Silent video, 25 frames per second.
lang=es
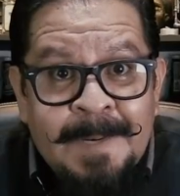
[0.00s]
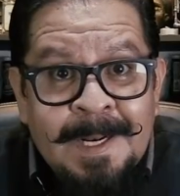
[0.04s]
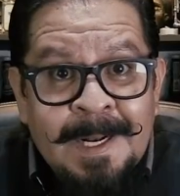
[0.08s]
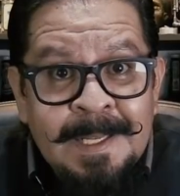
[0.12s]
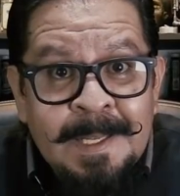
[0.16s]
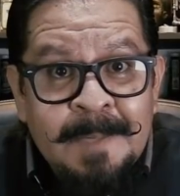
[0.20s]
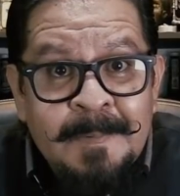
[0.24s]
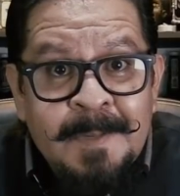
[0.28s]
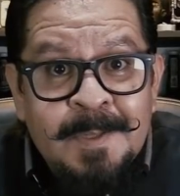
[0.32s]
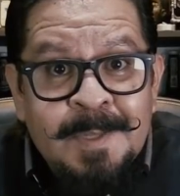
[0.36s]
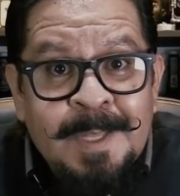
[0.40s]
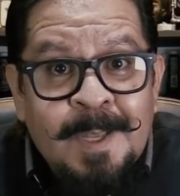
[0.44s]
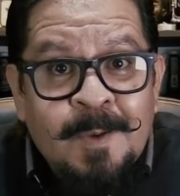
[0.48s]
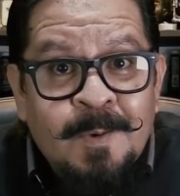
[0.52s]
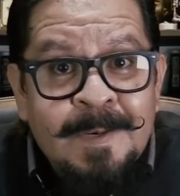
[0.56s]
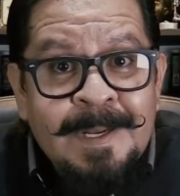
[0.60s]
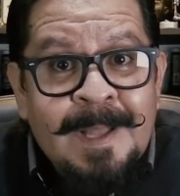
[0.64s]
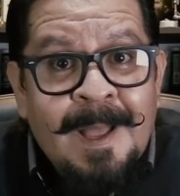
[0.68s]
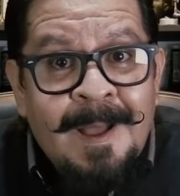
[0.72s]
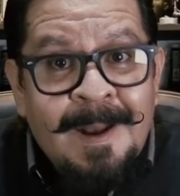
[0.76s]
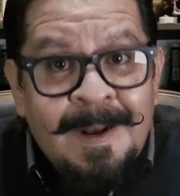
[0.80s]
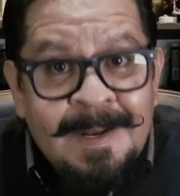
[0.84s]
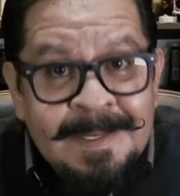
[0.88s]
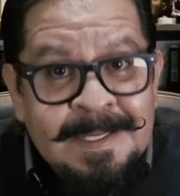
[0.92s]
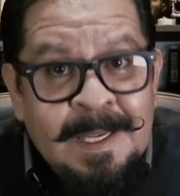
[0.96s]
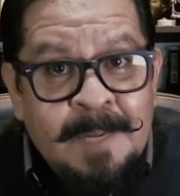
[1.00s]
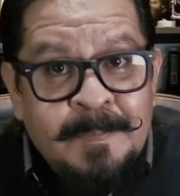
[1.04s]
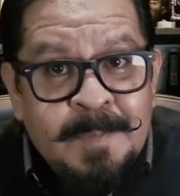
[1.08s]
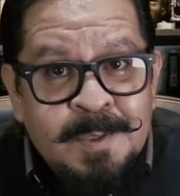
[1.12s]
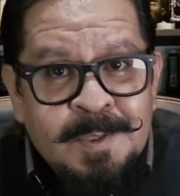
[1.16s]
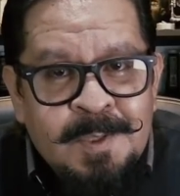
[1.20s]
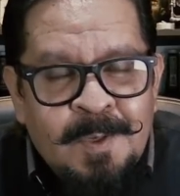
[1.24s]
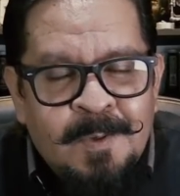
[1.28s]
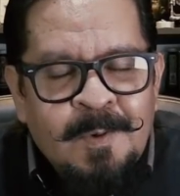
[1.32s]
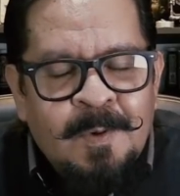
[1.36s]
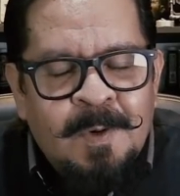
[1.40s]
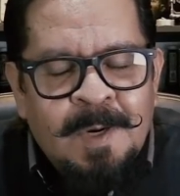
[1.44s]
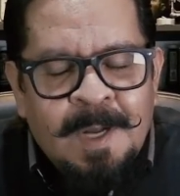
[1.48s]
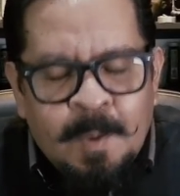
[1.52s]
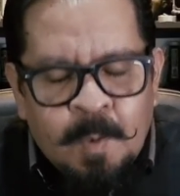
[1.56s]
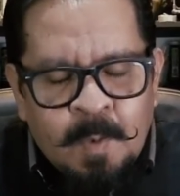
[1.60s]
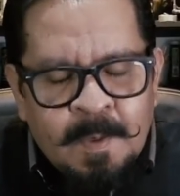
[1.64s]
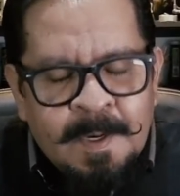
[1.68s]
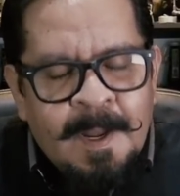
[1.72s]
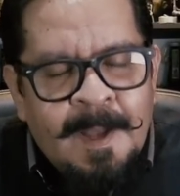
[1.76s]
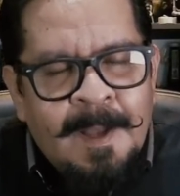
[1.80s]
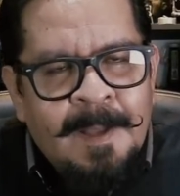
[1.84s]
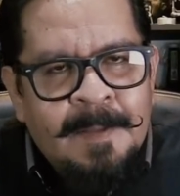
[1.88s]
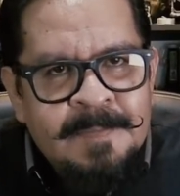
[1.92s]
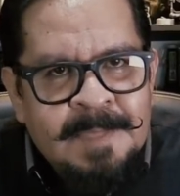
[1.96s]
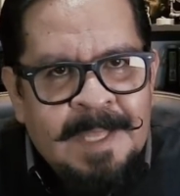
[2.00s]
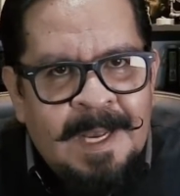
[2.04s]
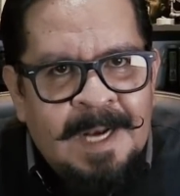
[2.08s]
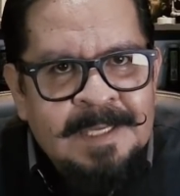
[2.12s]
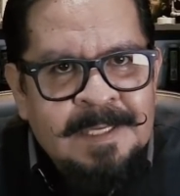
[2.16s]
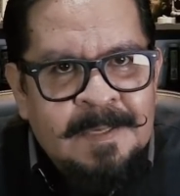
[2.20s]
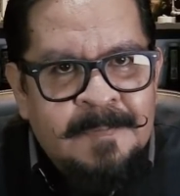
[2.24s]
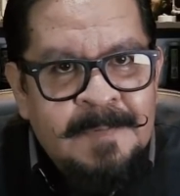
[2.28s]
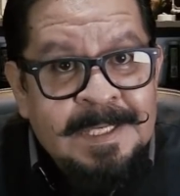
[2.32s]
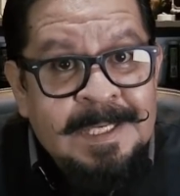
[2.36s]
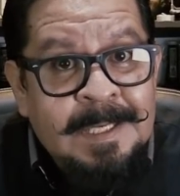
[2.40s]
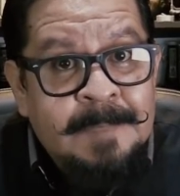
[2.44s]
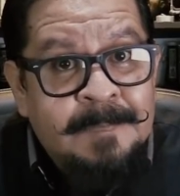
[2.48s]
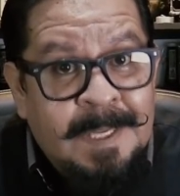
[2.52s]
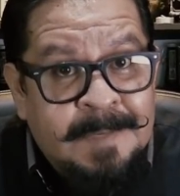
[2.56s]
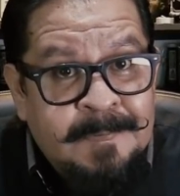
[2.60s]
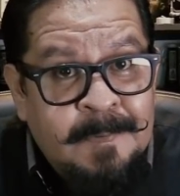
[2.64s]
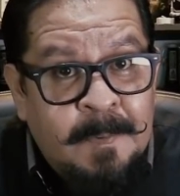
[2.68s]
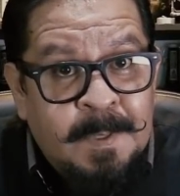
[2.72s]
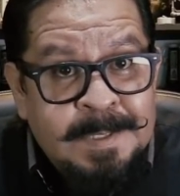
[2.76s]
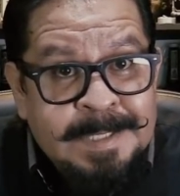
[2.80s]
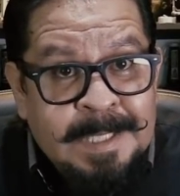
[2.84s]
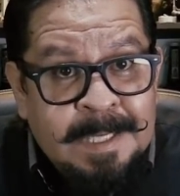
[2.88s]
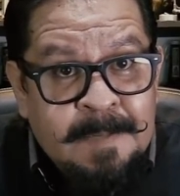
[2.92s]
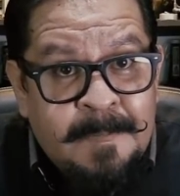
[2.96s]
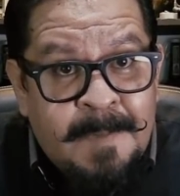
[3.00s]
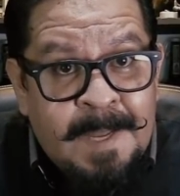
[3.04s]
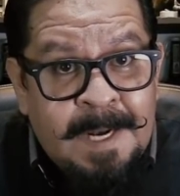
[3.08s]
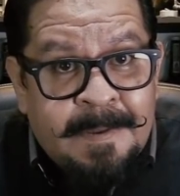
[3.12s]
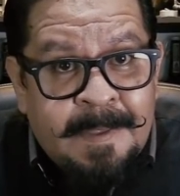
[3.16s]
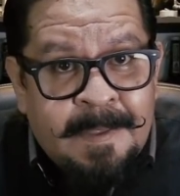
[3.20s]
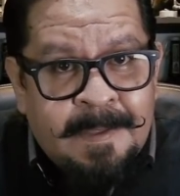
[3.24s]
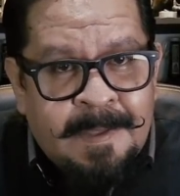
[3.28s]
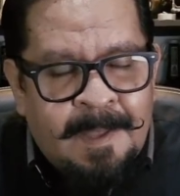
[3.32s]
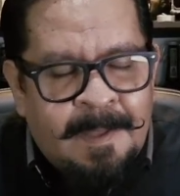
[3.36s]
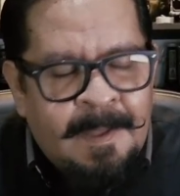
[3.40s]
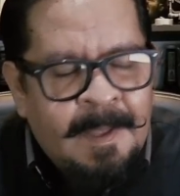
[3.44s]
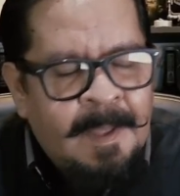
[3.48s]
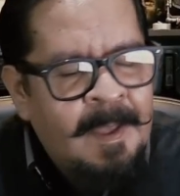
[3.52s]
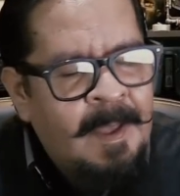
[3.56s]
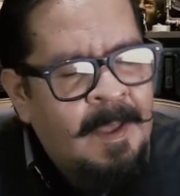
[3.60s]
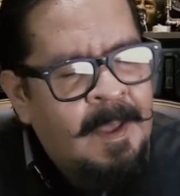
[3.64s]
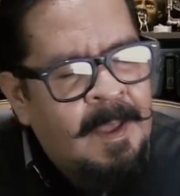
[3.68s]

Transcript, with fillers: De videote con analizar Prickson con alguna de las cervezas más famosas de Bélgica.